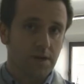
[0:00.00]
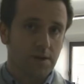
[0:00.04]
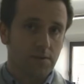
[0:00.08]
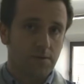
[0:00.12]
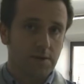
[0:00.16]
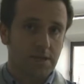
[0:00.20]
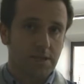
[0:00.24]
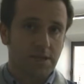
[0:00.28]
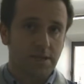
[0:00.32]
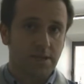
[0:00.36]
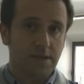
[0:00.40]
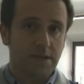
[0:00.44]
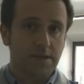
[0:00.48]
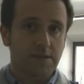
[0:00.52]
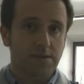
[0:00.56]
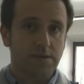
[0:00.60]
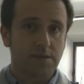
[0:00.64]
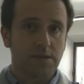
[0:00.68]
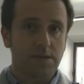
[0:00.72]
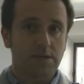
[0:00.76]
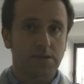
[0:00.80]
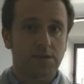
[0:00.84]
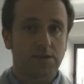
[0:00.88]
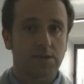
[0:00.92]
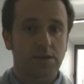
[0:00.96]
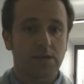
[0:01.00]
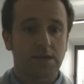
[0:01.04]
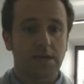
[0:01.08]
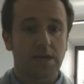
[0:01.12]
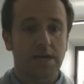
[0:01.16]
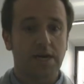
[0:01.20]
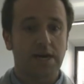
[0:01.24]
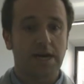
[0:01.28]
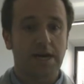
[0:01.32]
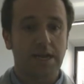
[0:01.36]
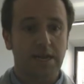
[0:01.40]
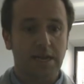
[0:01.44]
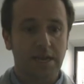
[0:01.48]
una tesi
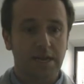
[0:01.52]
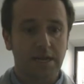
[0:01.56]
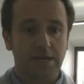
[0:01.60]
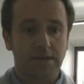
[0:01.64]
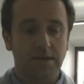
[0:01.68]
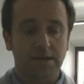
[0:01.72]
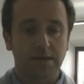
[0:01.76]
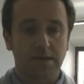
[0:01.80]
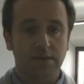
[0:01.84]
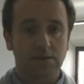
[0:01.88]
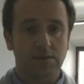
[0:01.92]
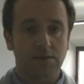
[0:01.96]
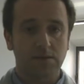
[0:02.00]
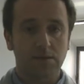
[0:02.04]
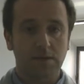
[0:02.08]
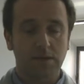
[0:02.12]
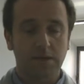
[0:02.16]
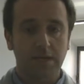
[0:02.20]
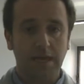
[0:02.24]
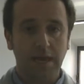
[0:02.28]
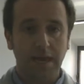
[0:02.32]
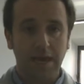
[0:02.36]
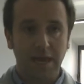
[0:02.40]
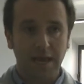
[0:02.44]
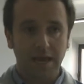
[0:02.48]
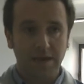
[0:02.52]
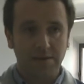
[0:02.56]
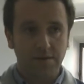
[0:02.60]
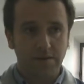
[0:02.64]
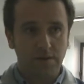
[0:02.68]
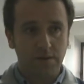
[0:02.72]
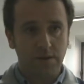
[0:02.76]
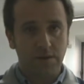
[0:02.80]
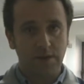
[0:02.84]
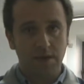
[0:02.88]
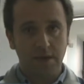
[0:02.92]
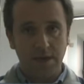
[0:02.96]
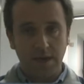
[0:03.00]
sia alla direzione
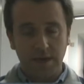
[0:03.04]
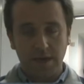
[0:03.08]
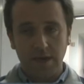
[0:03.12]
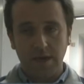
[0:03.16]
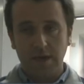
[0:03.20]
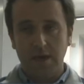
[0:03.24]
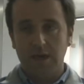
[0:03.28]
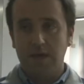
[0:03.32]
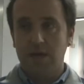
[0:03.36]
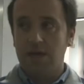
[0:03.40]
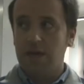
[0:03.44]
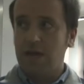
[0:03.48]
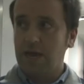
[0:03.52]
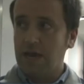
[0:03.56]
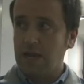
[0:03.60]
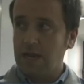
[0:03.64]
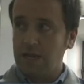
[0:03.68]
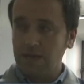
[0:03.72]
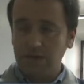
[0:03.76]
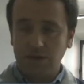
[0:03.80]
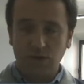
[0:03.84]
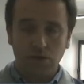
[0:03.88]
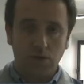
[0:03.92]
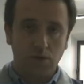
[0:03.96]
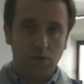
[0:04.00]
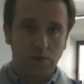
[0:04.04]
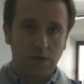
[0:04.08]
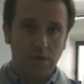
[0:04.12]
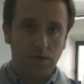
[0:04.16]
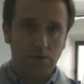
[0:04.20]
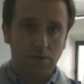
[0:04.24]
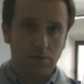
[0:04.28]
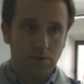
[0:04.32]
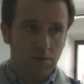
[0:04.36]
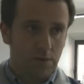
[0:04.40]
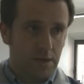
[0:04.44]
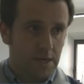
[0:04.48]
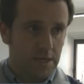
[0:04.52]
dell'ASL che
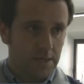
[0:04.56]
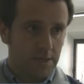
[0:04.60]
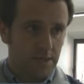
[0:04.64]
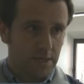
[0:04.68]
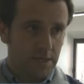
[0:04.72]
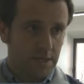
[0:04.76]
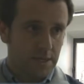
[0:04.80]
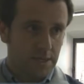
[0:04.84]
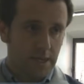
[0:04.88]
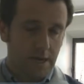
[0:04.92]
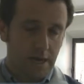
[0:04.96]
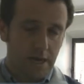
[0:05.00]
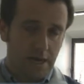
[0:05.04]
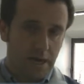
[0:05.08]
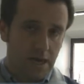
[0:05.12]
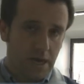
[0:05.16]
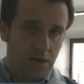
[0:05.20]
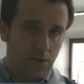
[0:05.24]
all'assessorato alla sanità.